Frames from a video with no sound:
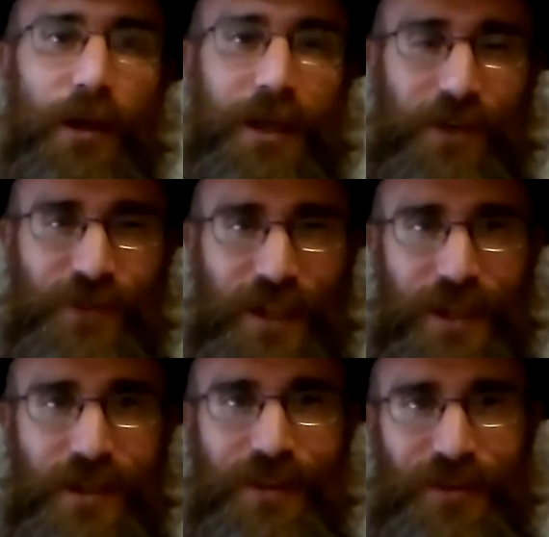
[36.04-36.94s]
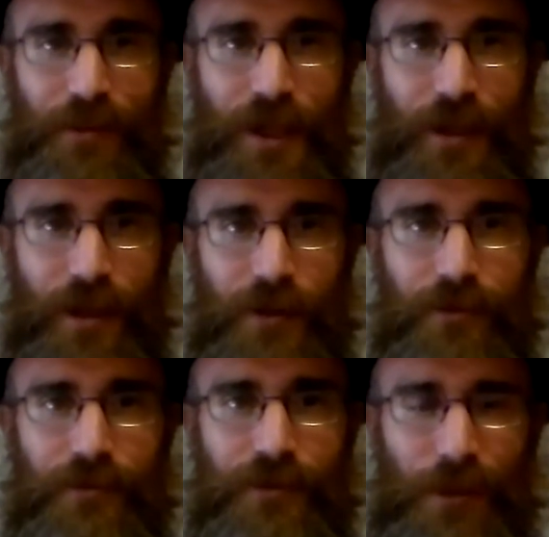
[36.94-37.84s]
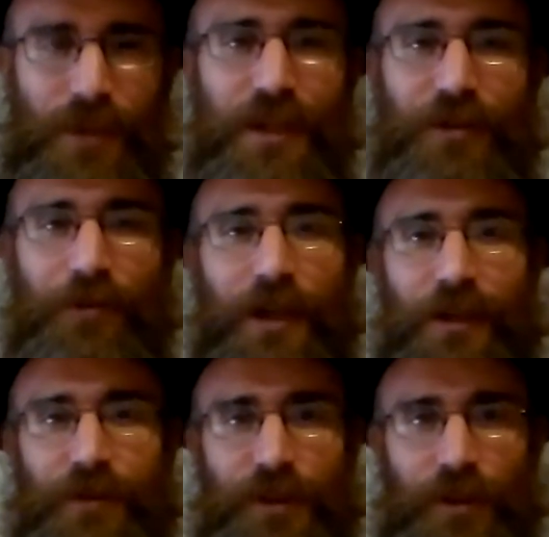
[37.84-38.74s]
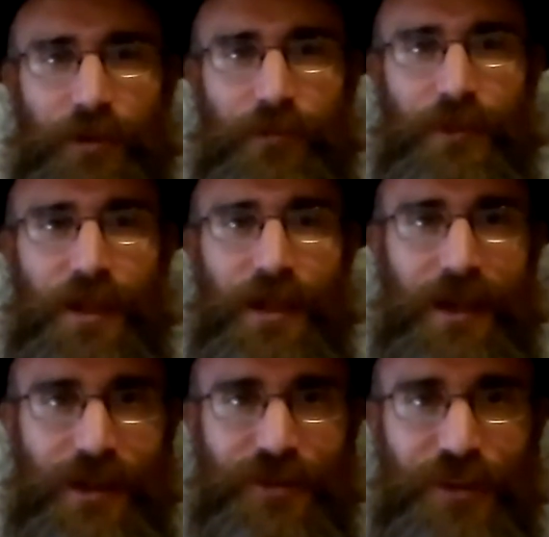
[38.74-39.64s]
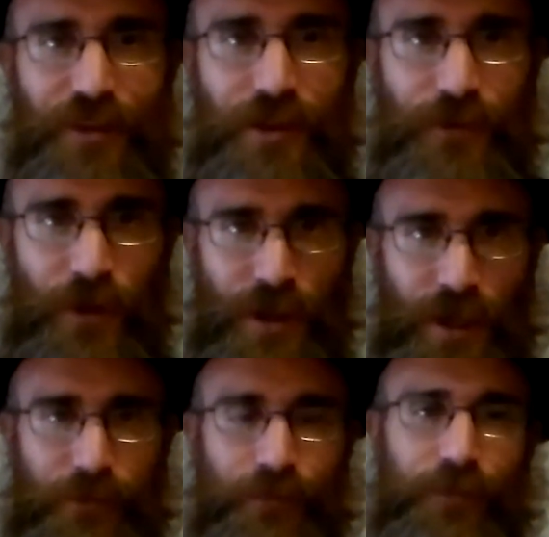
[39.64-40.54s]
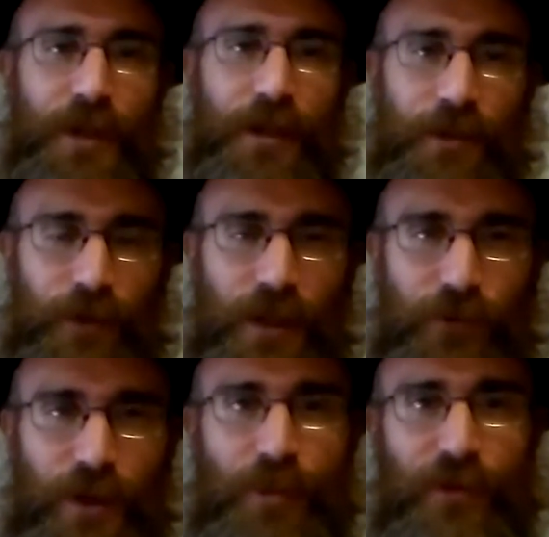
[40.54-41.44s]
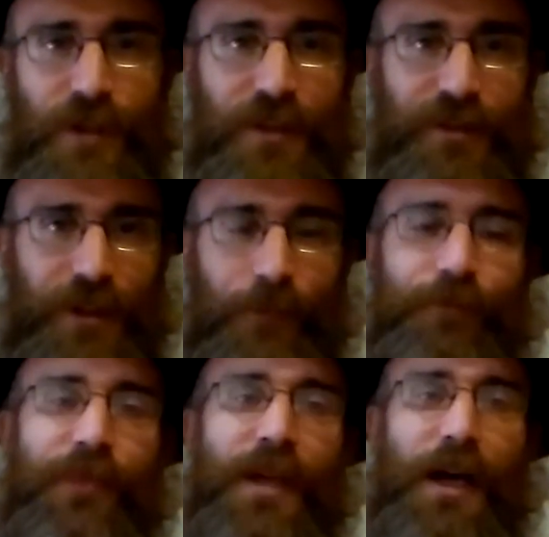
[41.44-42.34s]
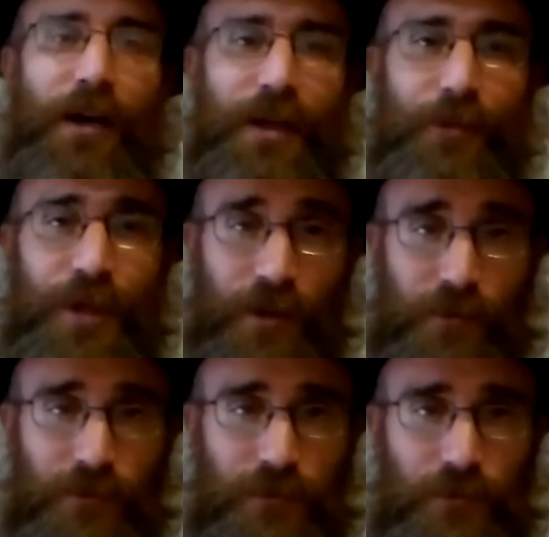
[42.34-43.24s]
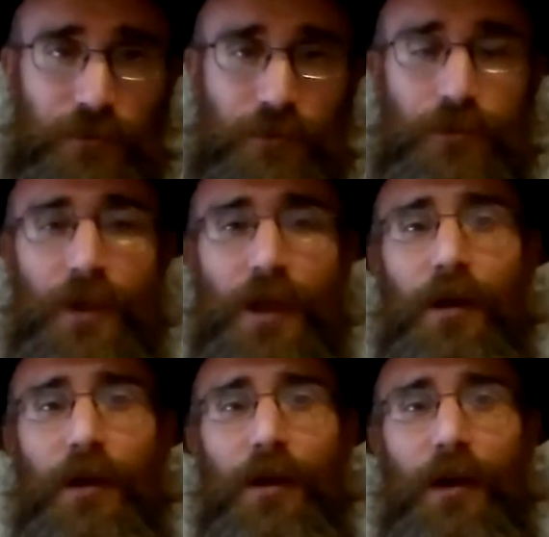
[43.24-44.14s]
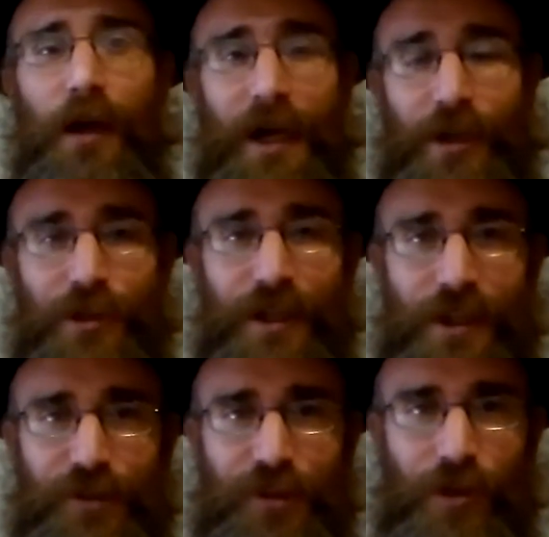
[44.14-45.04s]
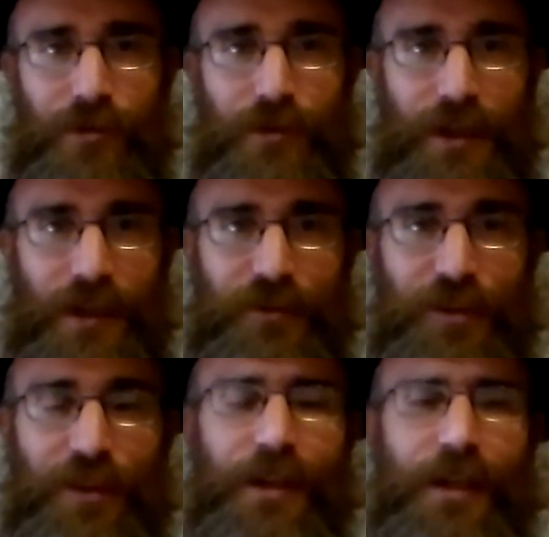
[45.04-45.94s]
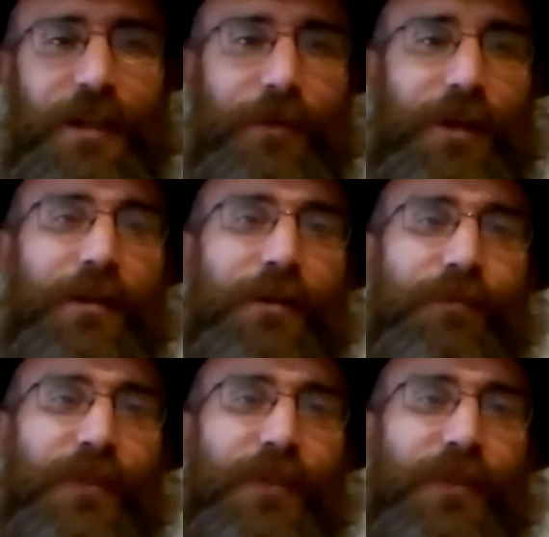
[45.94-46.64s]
La aftará de esta semana también es una canción. Es la canción de Dvora. Dvora fue una profetisa. Ahora bien, hay otra canción, que es la canción del rey David,